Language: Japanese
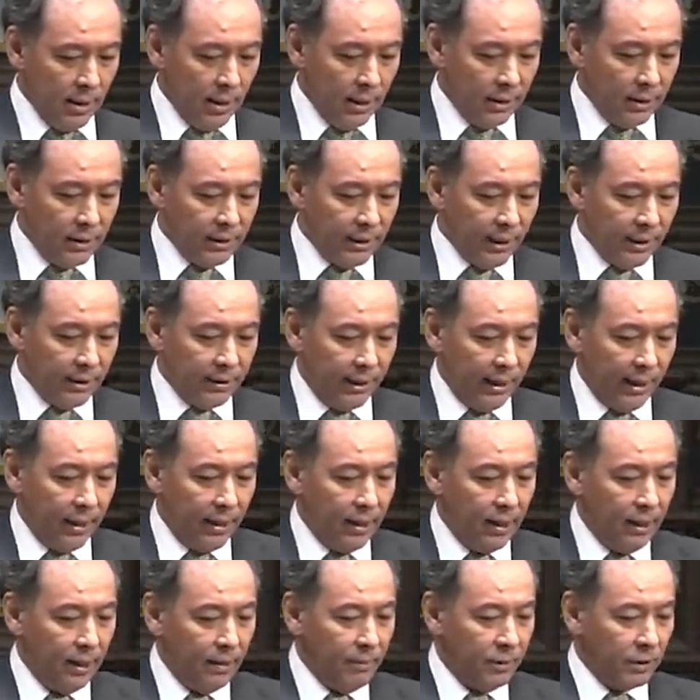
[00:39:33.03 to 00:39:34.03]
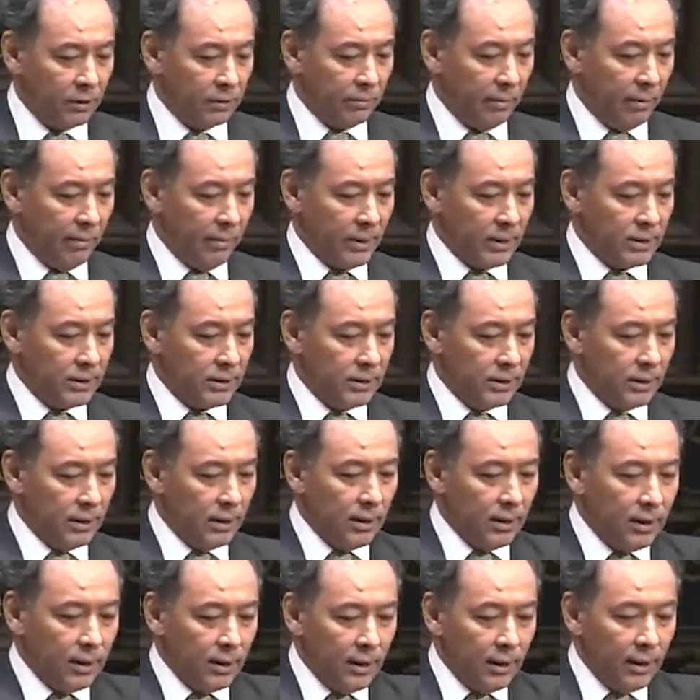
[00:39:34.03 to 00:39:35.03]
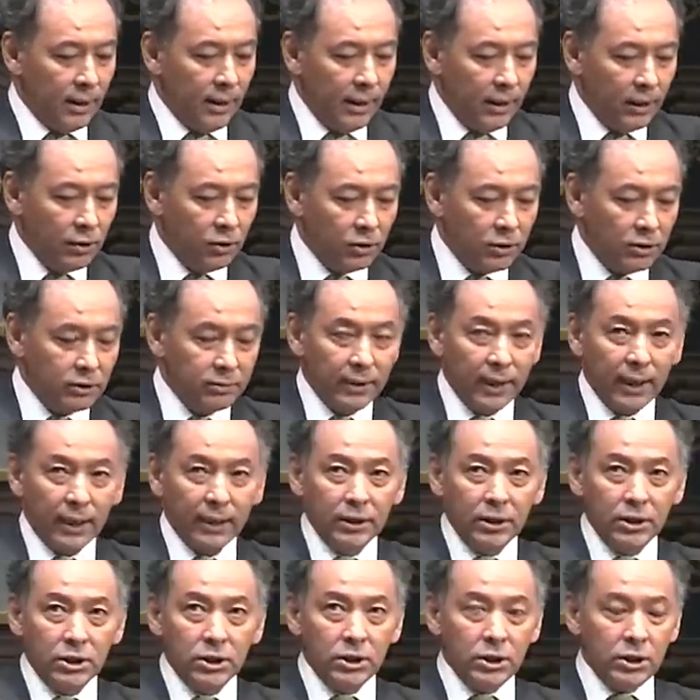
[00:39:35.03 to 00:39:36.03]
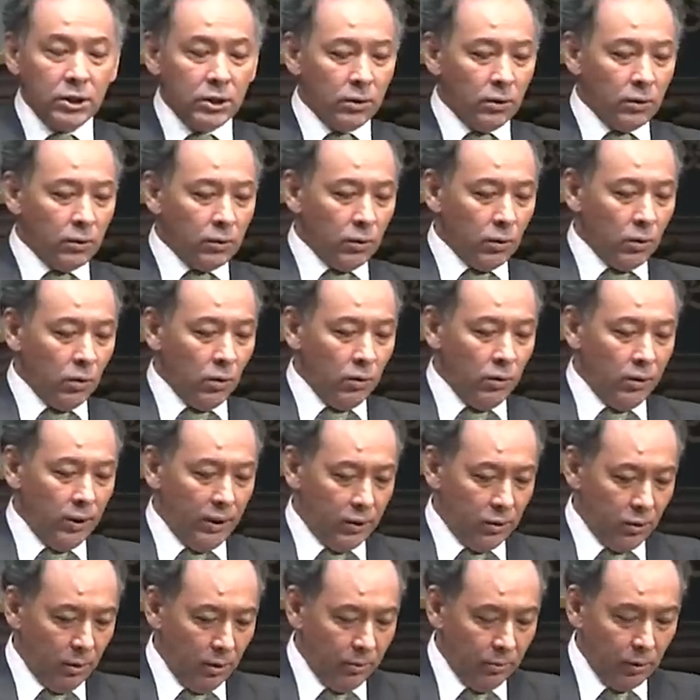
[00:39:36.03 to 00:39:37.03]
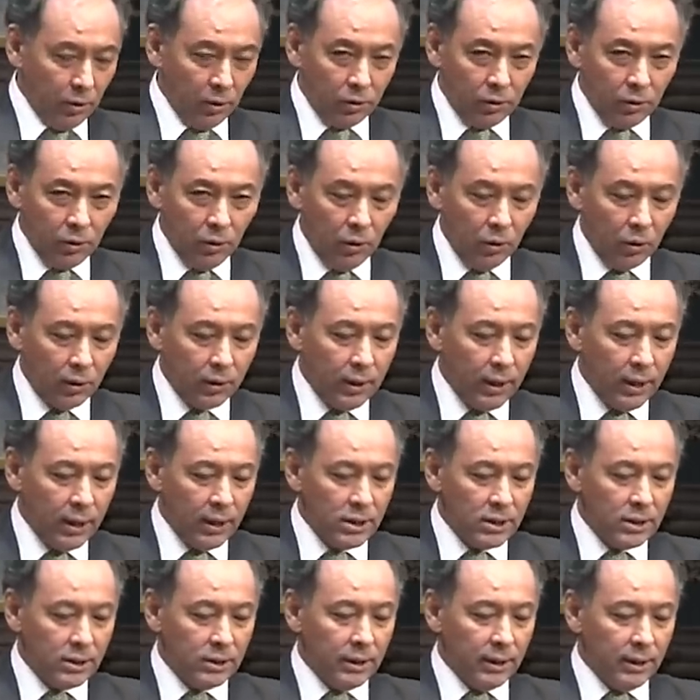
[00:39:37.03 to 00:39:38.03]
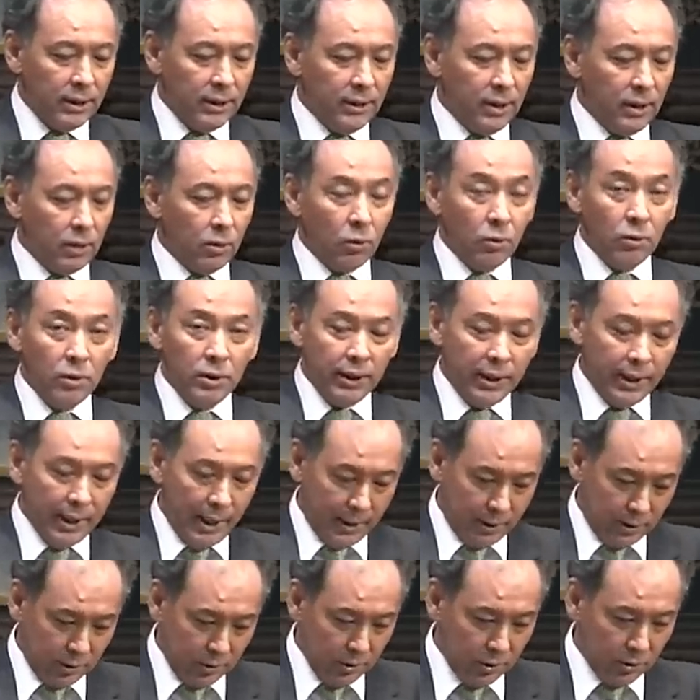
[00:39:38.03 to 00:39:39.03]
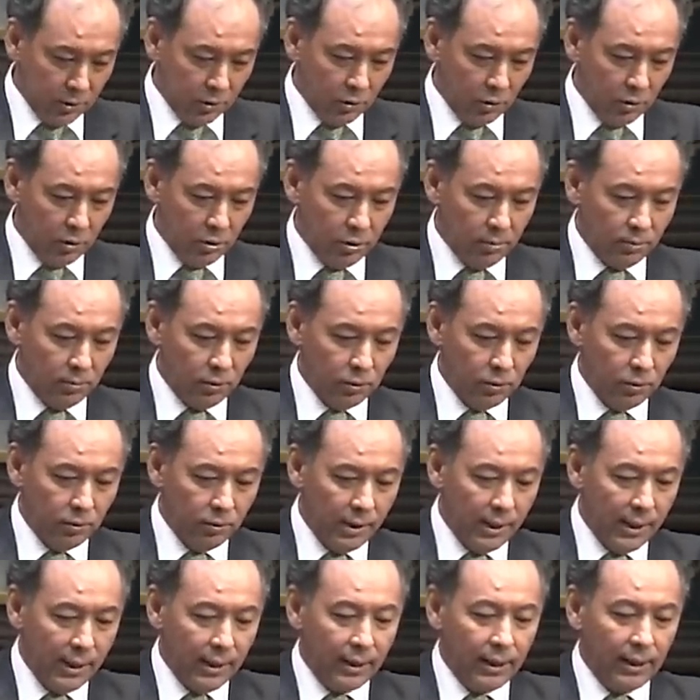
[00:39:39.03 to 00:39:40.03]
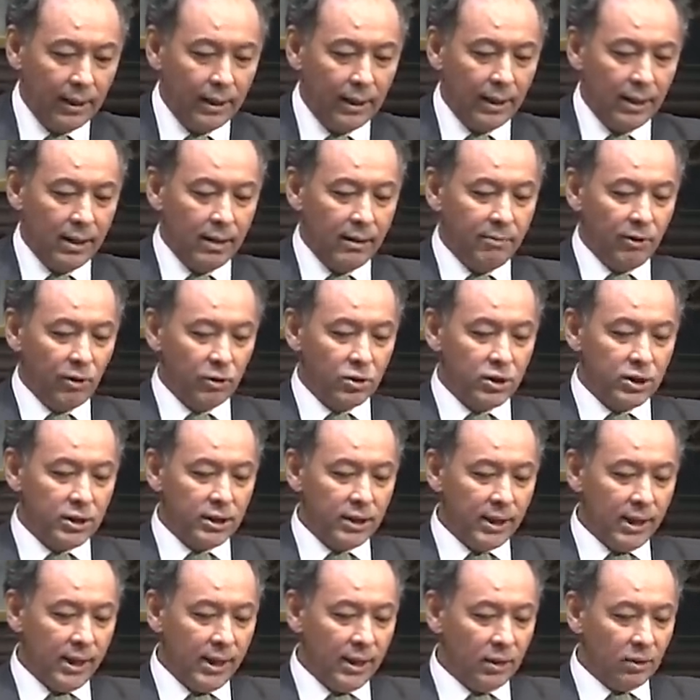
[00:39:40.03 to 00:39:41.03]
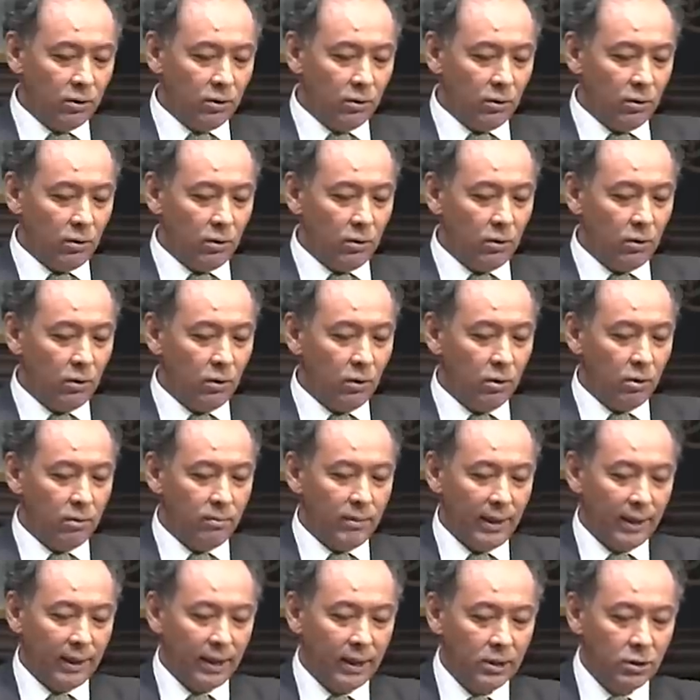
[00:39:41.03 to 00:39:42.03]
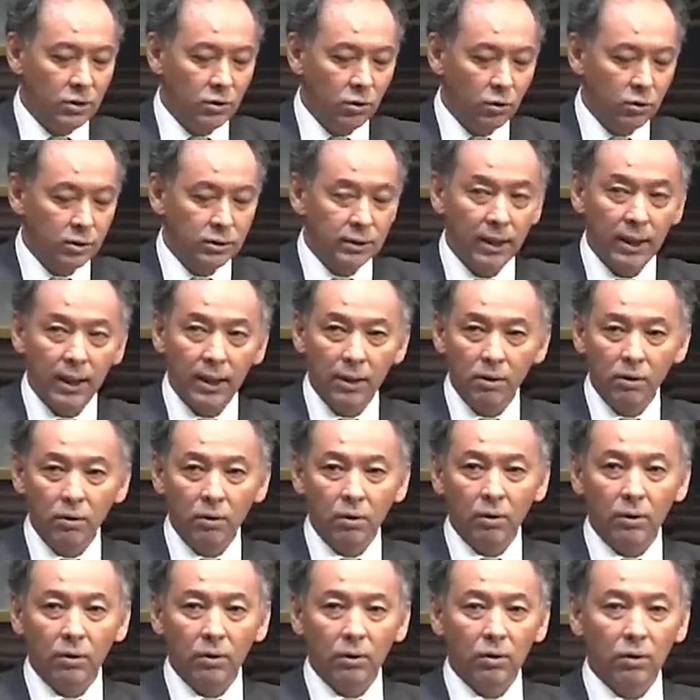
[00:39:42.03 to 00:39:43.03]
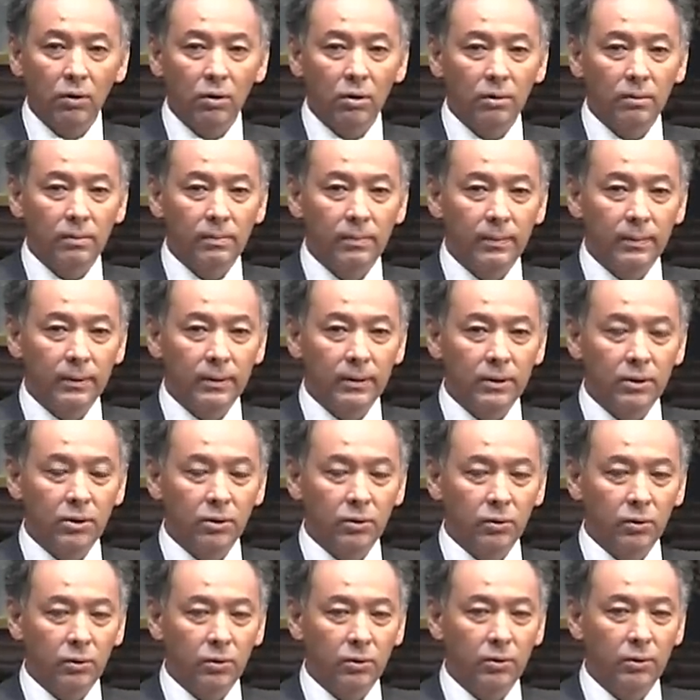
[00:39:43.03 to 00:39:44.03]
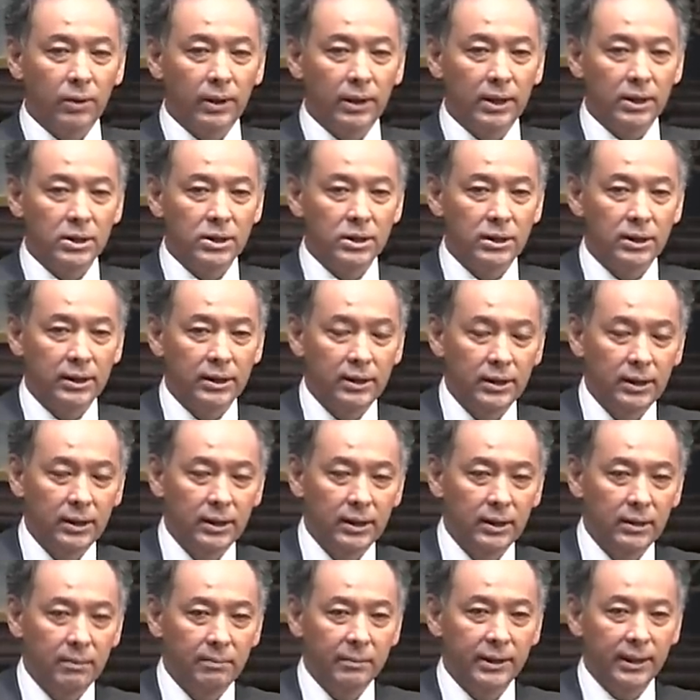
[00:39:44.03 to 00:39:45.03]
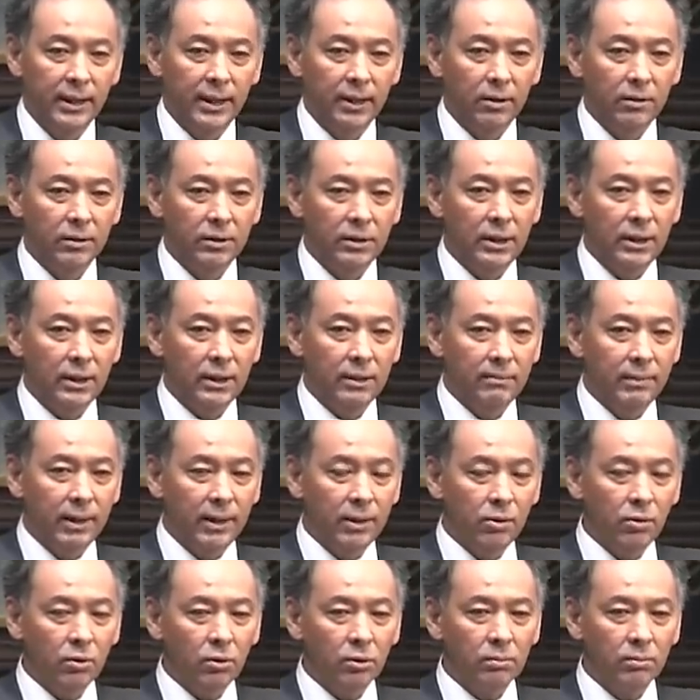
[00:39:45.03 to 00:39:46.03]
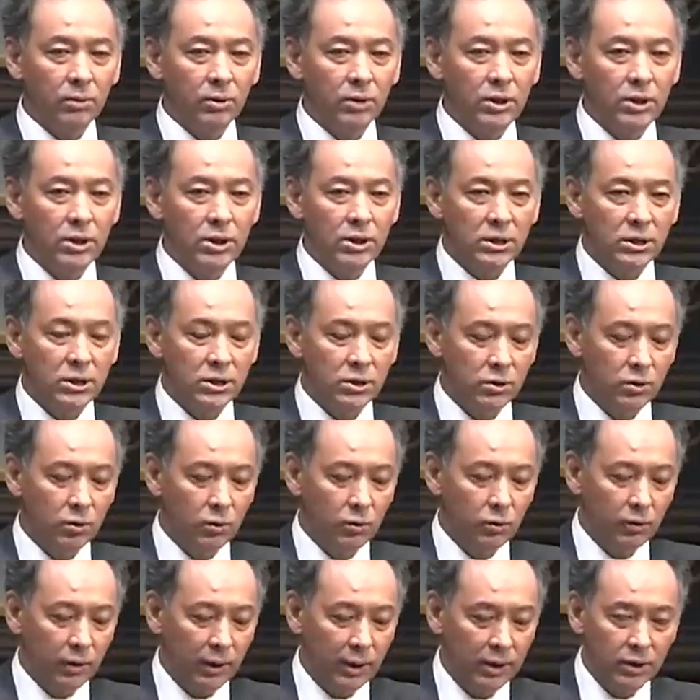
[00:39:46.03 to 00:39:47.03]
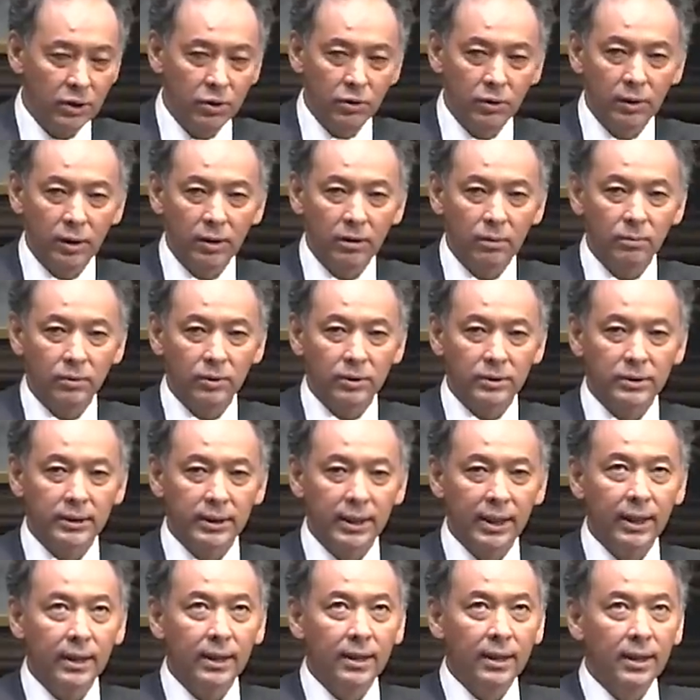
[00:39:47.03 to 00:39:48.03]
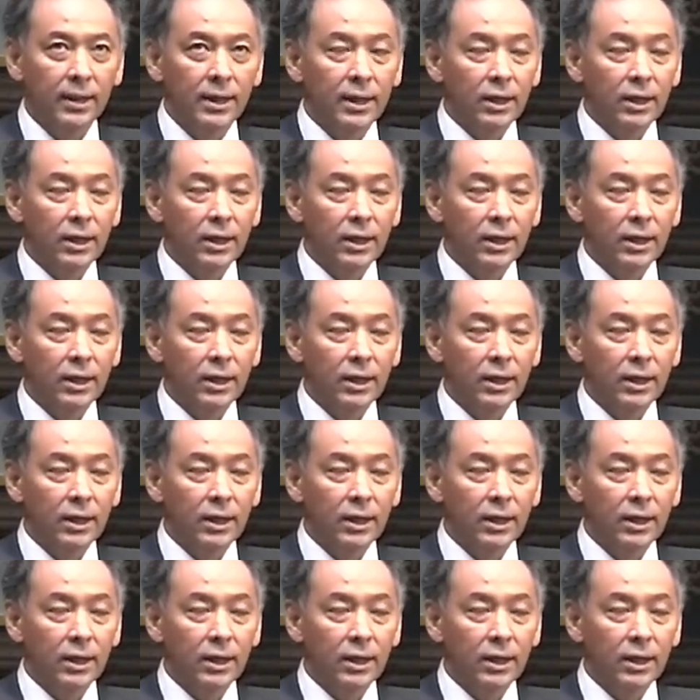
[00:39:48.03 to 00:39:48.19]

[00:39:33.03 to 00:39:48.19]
2点で、えー、まとめます。一つは日常の論理というものと形式的な論理学というものは違いと、ま連続性を今日のお話に見たように、ま両方とも認識することが必要だと思うんですね。